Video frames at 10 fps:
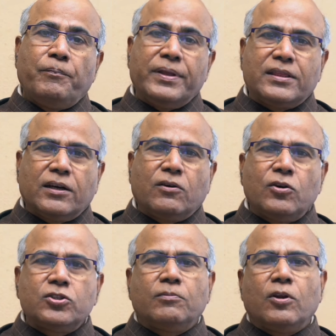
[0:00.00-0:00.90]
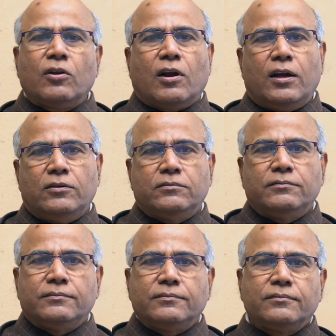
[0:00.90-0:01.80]
పిత్తకోశంలో రాళ్ళు
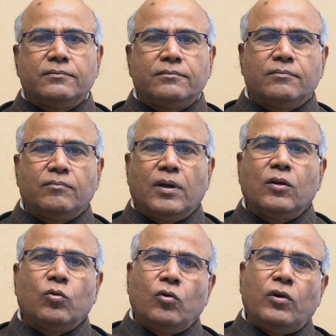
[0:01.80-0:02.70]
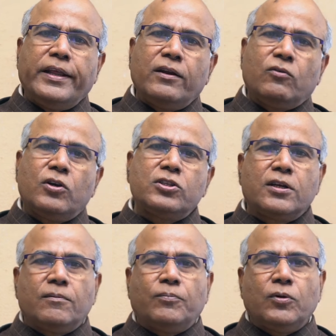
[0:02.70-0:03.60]
మనం కోడిని
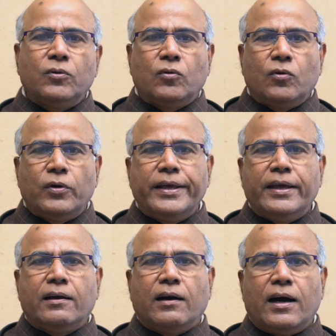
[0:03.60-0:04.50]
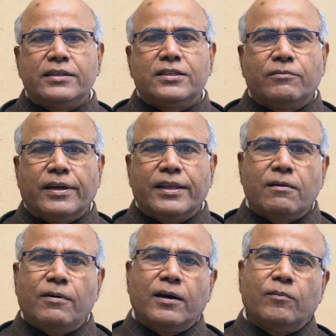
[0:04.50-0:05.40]
కోసినప్పుడు కోడి కార్జ్యం
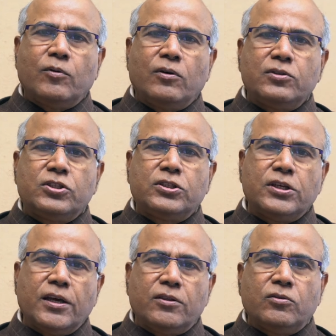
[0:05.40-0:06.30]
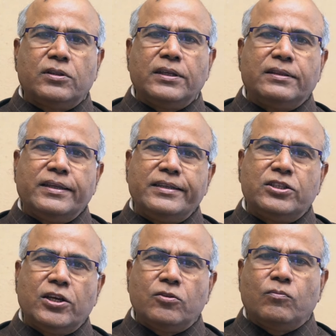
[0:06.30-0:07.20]
కింద భాగంలో చేదు తిత్తి
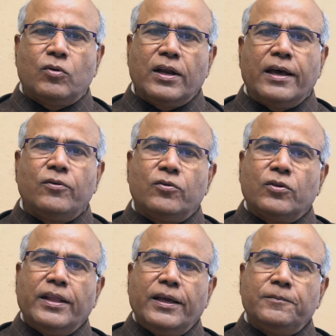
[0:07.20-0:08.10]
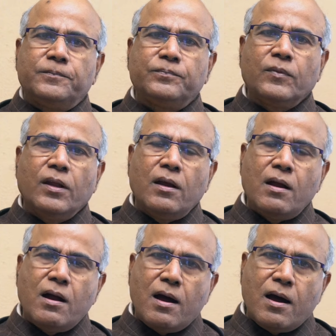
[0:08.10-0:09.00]
చేదు బుడ్డ అని ఉంటుంది
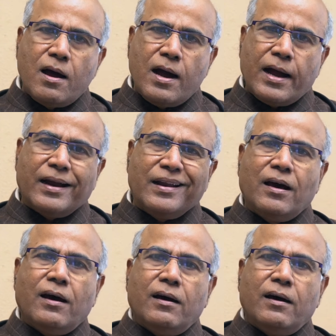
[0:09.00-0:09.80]
అక్కడ